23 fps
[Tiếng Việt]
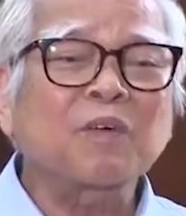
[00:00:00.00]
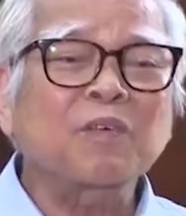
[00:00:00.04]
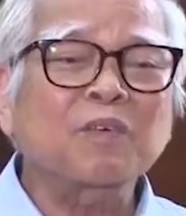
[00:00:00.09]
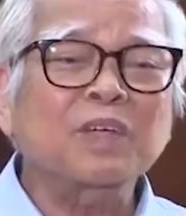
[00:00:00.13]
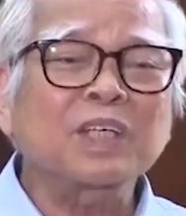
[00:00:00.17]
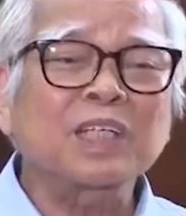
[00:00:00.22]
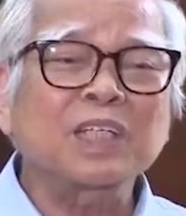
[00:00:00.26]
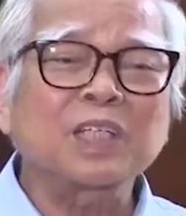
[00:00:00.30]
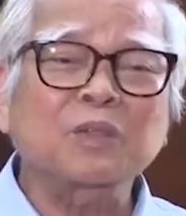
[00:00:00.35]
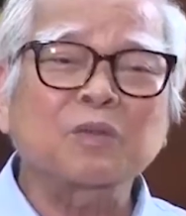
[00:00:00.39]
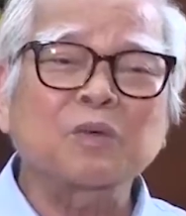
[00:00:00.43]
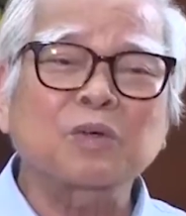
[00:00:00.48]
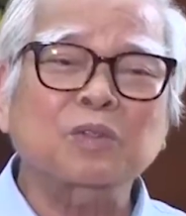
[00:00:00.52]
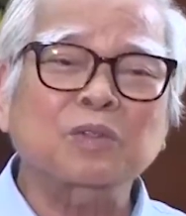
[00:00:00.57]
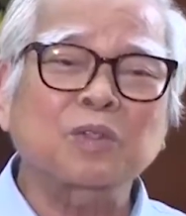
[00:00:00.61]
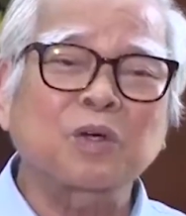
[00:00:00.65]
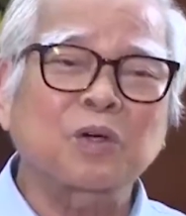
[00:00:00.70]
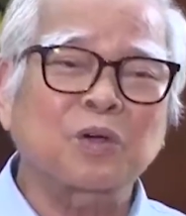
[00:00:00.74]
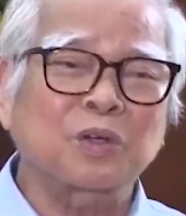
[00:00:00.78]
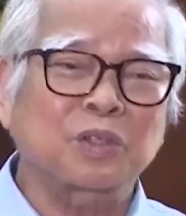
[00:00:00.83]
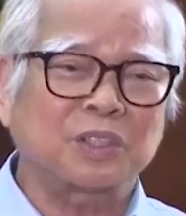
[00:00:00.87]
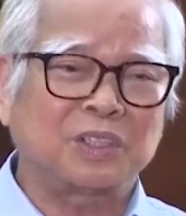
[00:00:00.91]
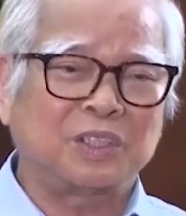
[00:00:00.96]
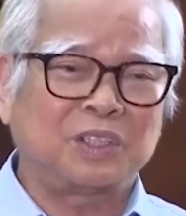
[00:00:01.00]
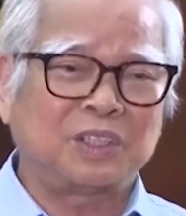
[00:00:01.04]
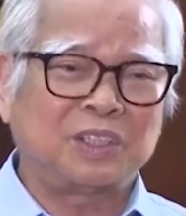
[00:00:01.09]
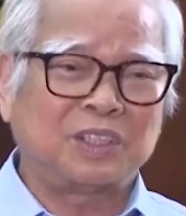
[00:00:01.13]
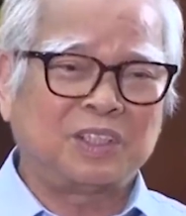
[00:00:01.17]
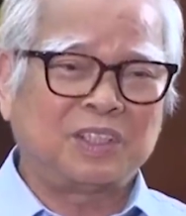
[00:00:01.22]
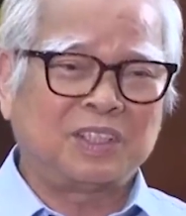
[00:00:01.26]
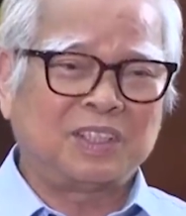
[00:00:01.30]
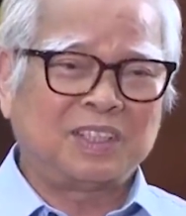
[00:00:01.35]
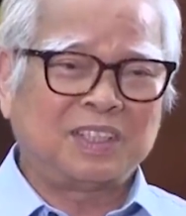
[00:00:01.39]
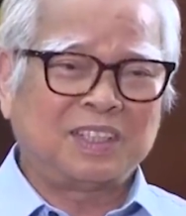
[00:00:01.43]
thời kỳ phong kiến đế quốc thôi
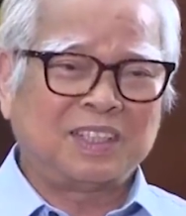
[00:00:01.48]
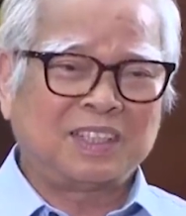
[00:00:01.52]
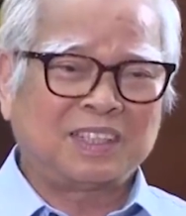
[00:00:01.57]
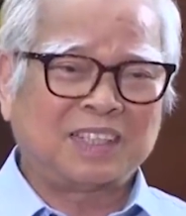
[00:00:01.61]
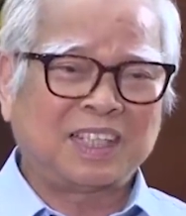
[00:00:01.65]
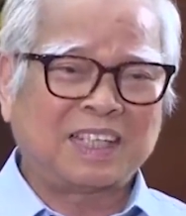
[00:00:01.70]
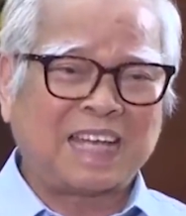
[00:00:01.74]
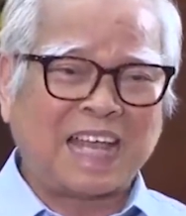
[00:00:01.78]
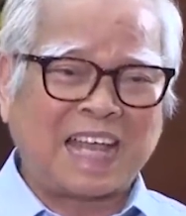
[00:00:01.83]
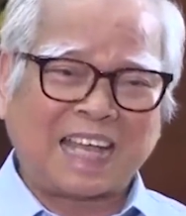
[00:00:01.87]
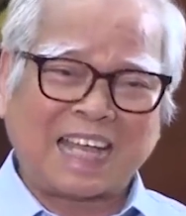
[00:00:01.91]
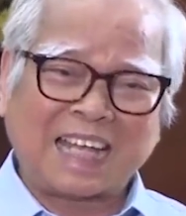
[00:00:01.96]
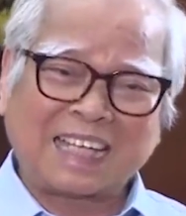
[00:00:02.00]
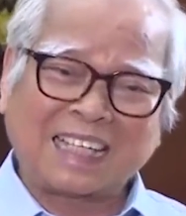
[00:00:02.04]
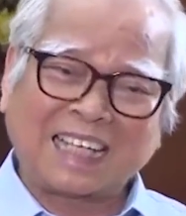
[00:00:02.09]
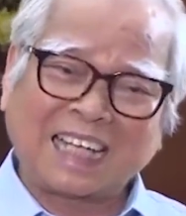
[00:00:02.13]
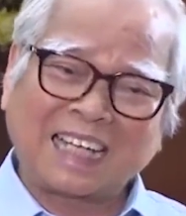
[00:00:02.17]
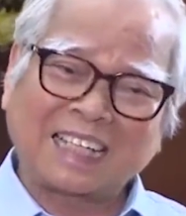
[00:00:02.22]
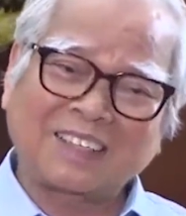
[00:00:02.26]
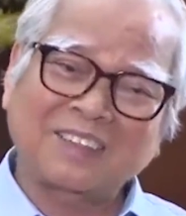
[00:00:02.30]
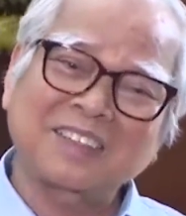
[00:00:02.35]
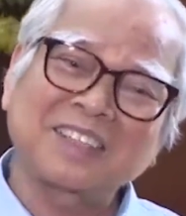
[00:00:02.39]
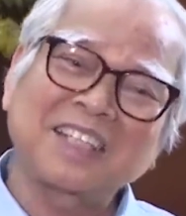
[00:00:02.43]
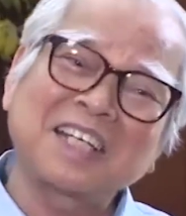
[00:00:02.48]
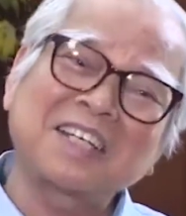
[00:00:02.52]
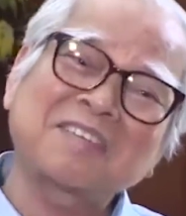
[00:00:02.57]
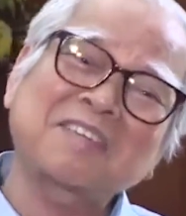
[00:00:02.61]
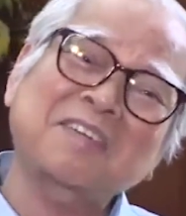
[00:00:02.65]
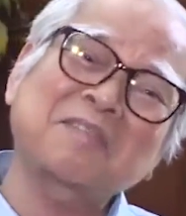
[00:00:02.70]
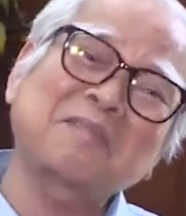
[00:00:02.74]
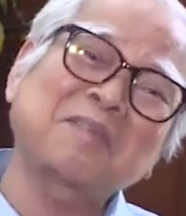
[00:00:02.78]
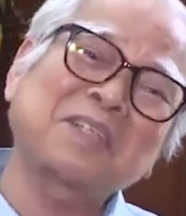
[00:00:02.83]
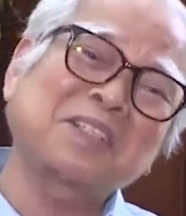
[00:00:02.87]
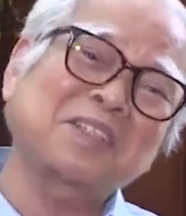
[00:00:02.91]
thời đại ngày nay con
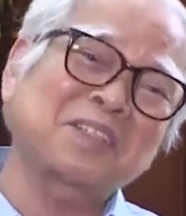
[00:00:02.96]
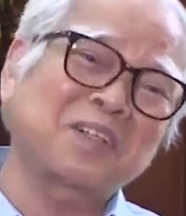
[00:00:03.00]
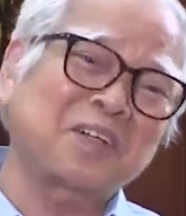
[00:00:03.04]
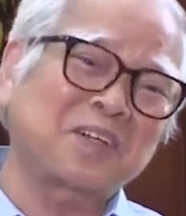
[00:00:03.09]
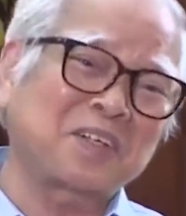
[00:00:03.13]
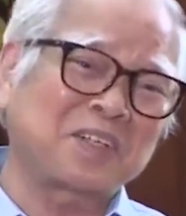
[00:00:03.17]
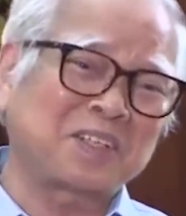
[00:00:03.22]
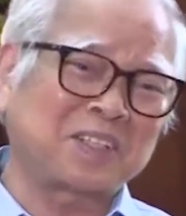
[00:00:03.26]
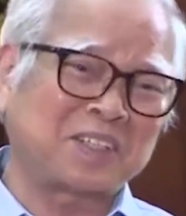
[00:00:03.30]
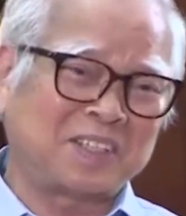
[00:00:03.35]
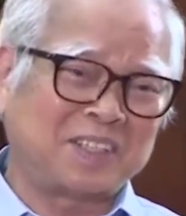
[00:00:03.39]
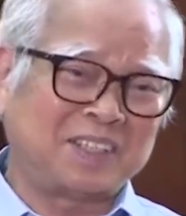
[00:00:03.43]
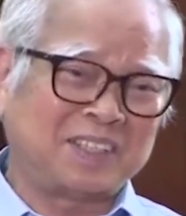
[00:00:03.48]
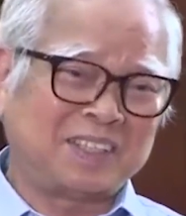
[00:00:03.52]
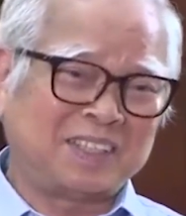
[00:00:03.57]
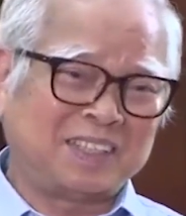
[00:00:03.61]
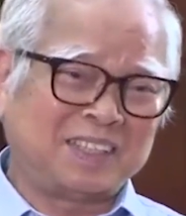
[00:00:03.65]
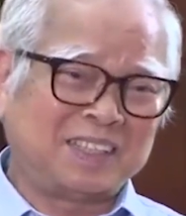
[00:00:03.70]
người văn minh rồi